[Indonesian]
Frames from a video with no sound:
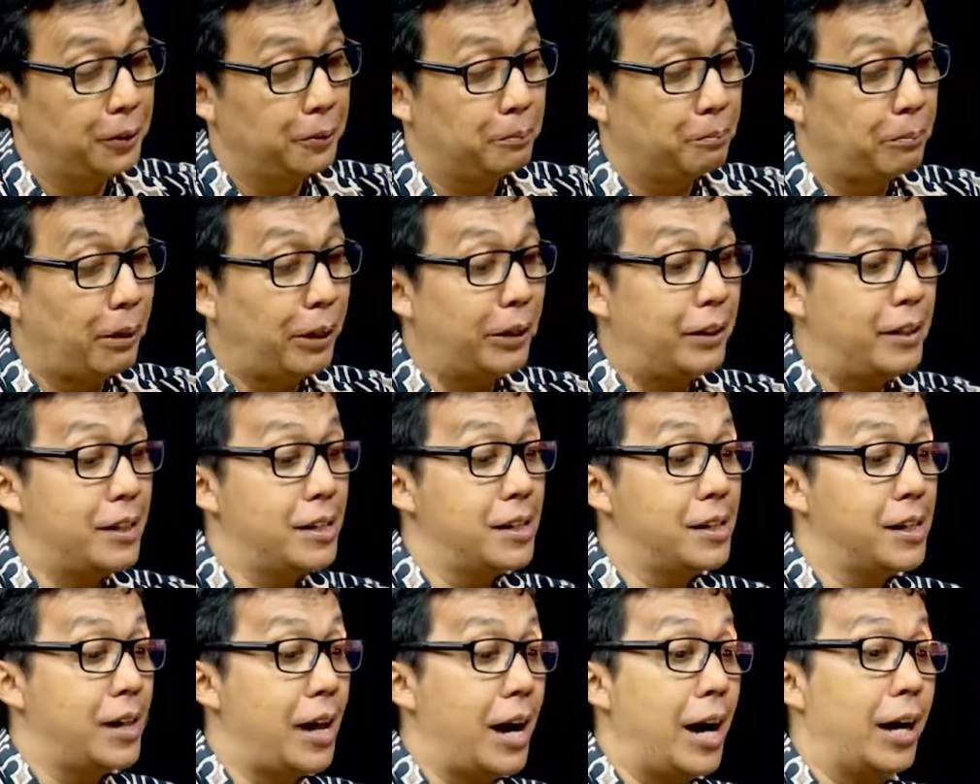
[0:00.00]

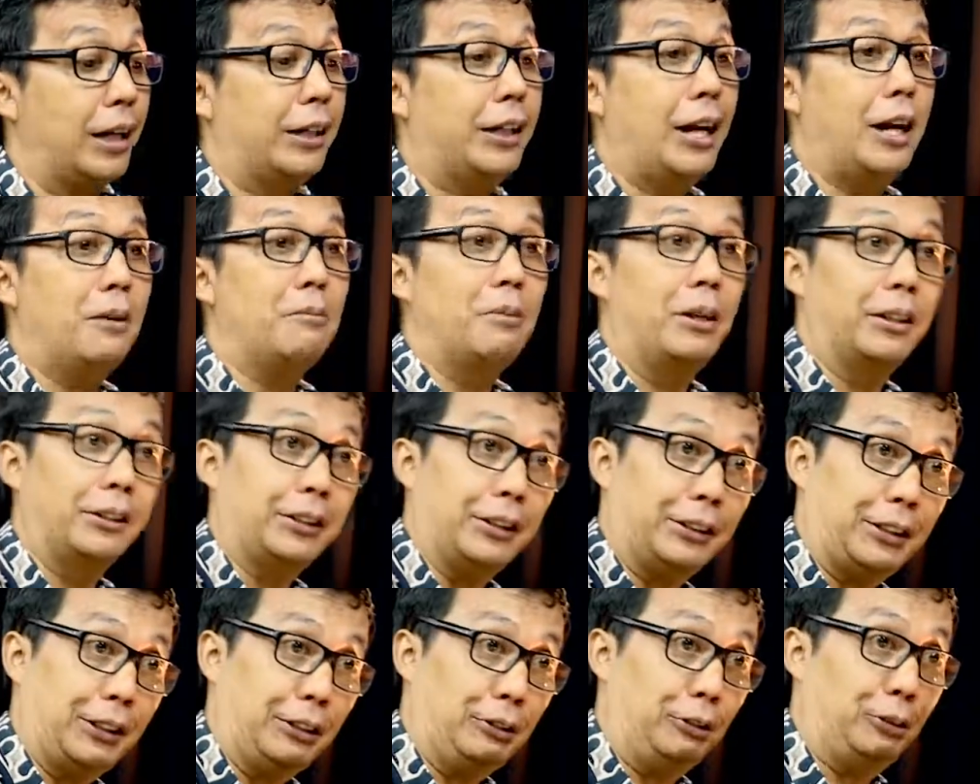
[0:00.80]
Pada agama
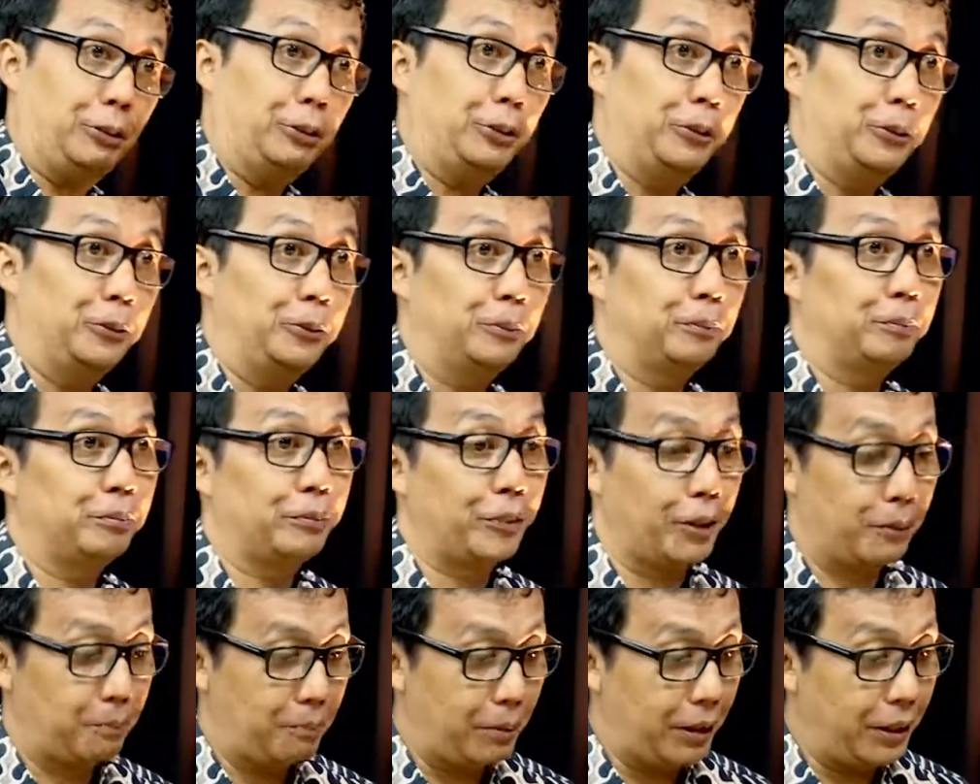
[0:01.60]
tertentu,
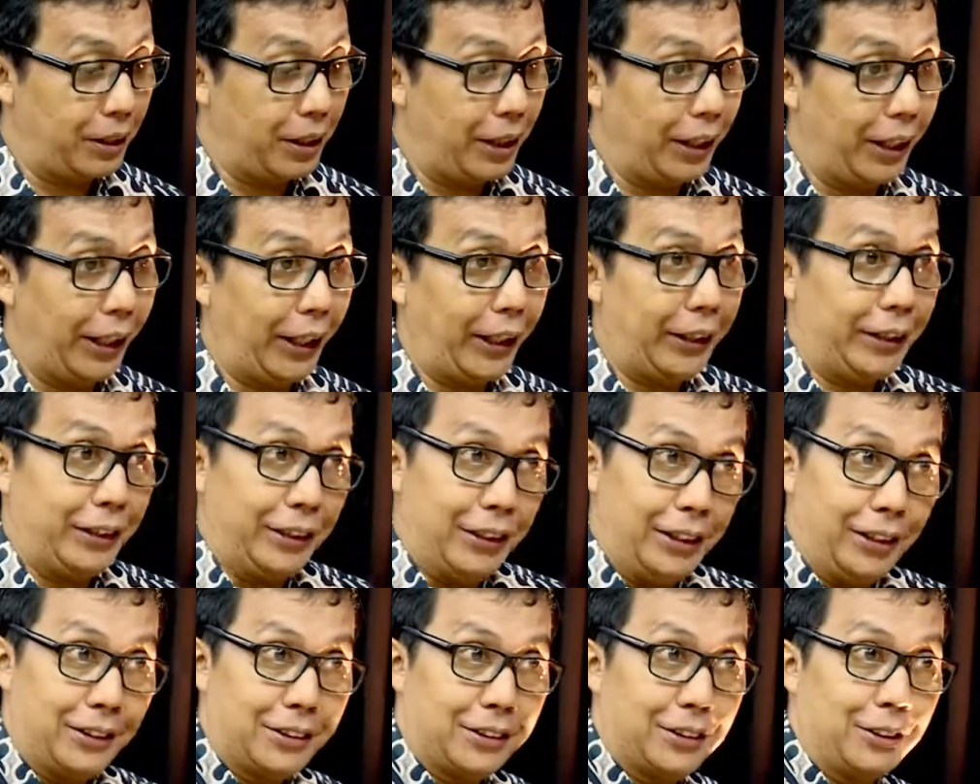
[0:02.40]
hmm. pada
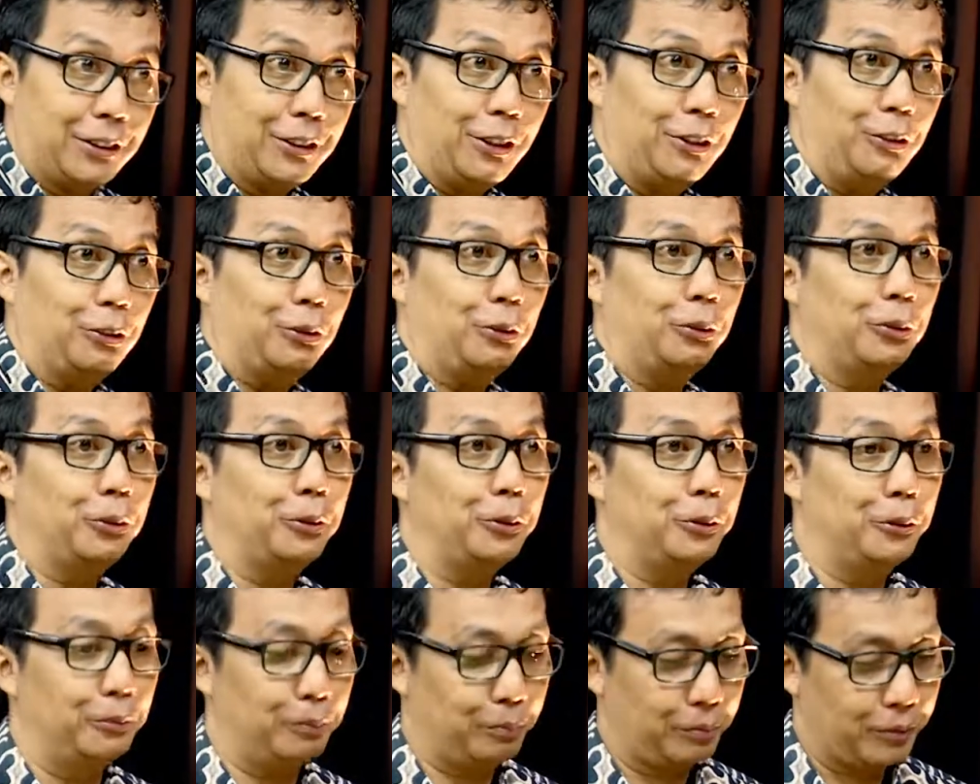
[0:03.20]
etnis
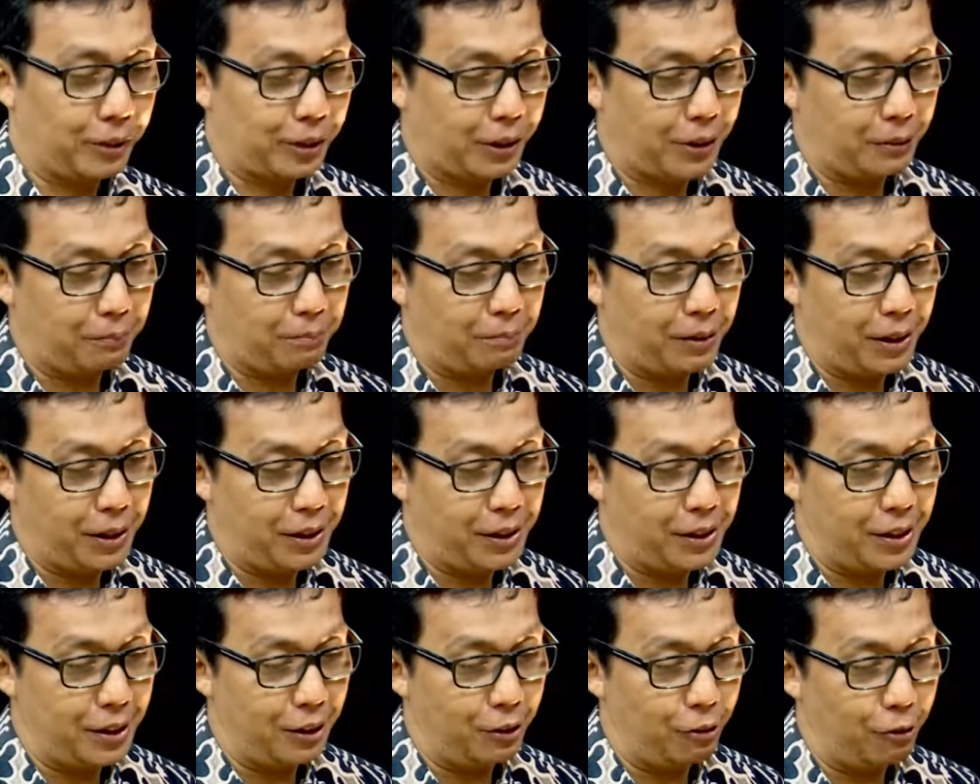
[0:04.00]
tertentu,
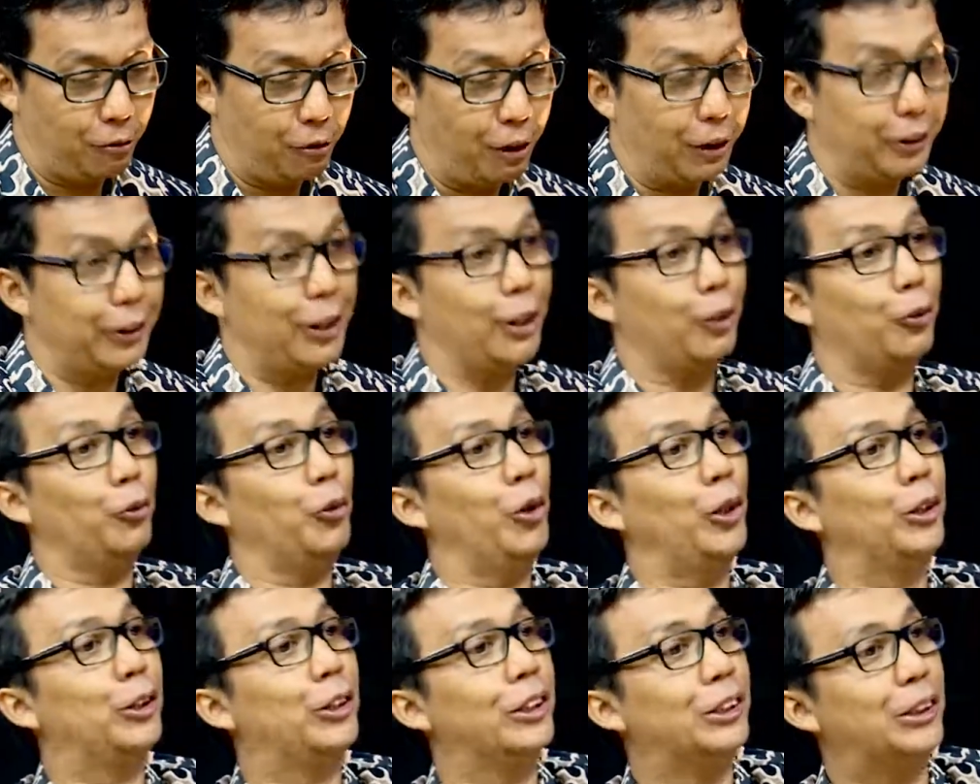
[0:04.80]
kepada warna
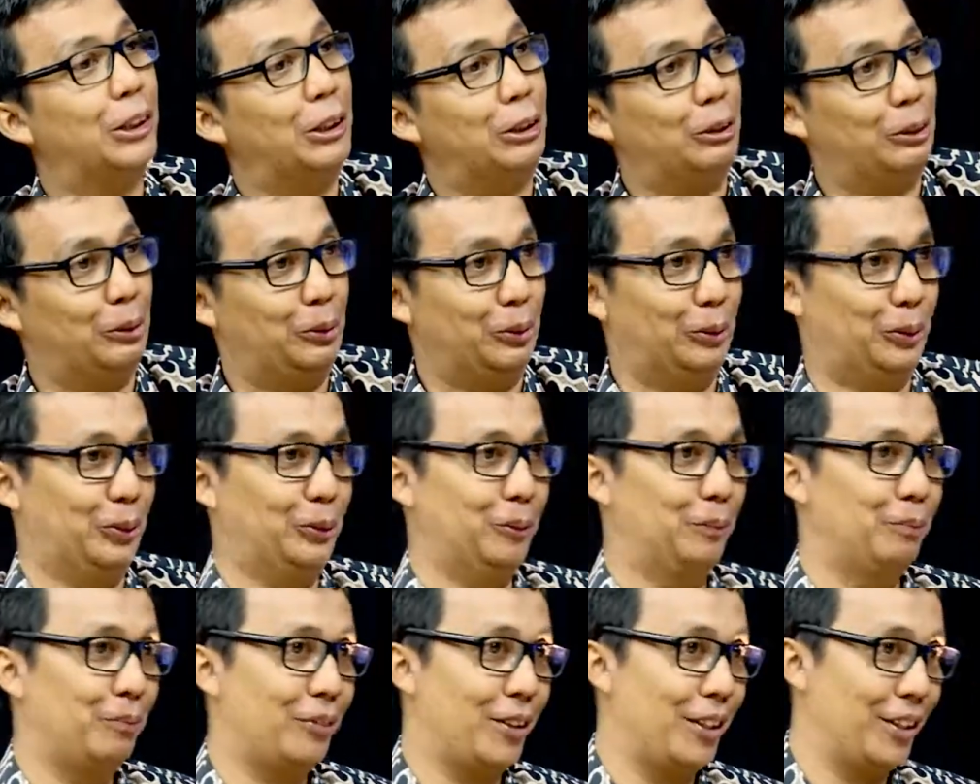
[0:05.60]
kulit tertentu
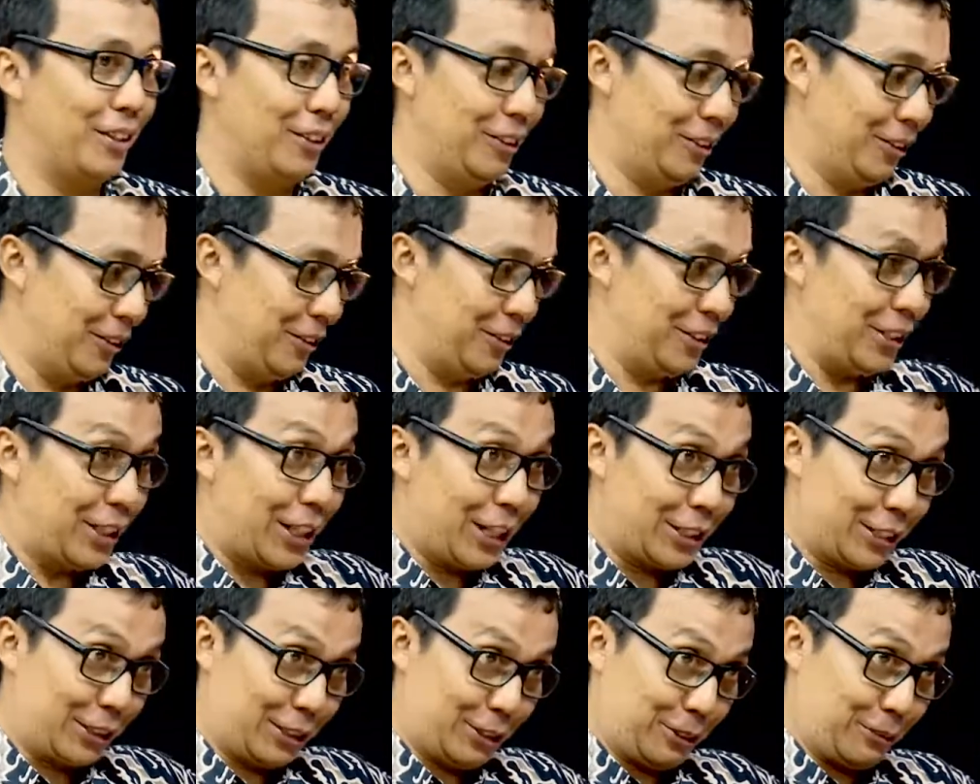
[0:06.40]
hmm. ya.
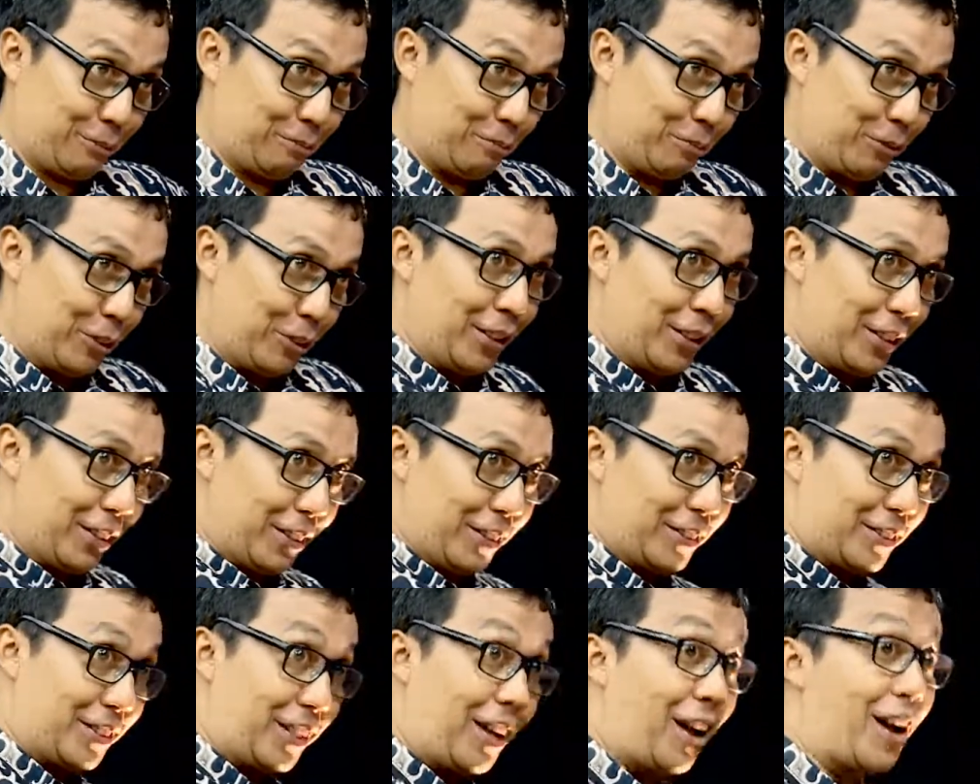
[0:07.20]
Jelas
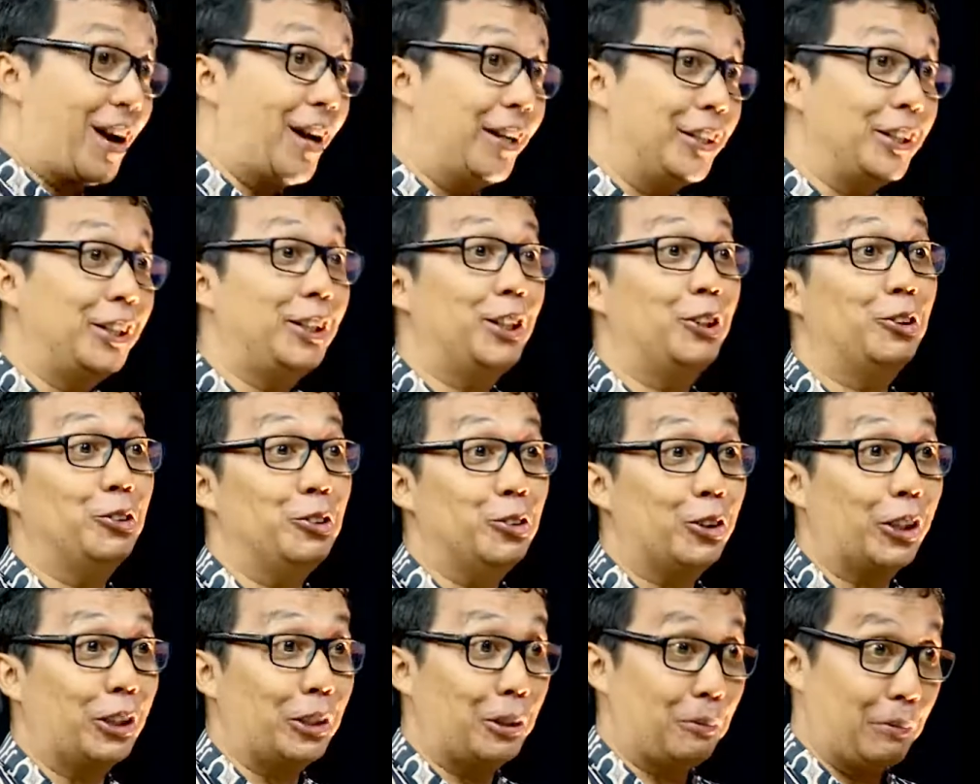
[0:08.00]
serangannya
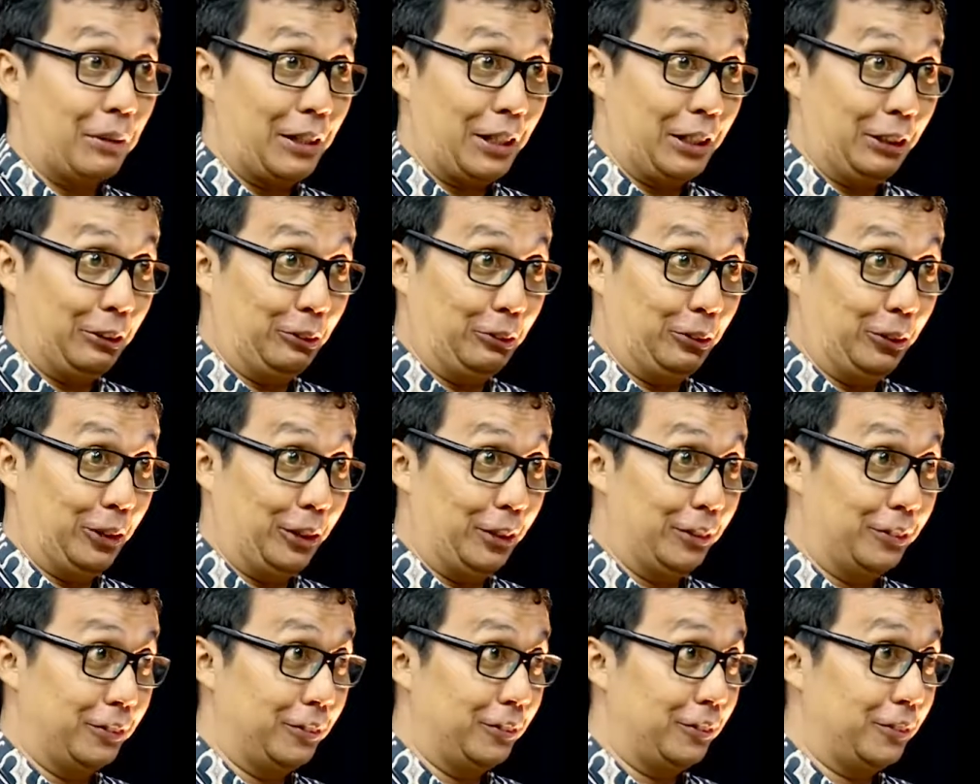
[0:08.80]
ditujukan kepada itu
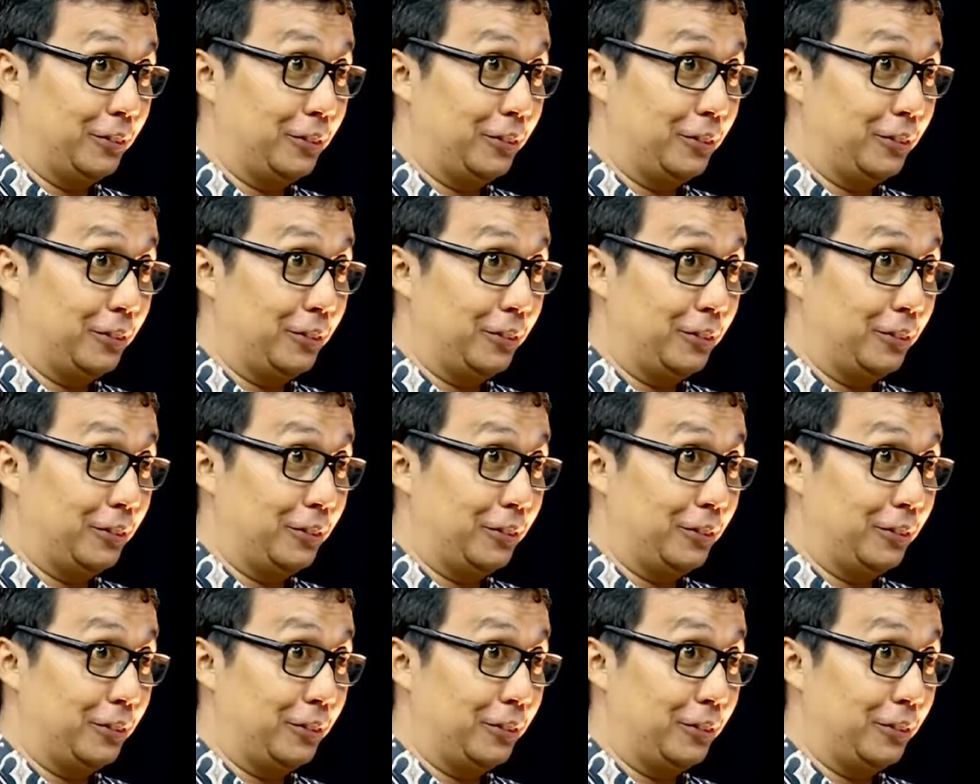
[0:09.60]
ya. Hmm.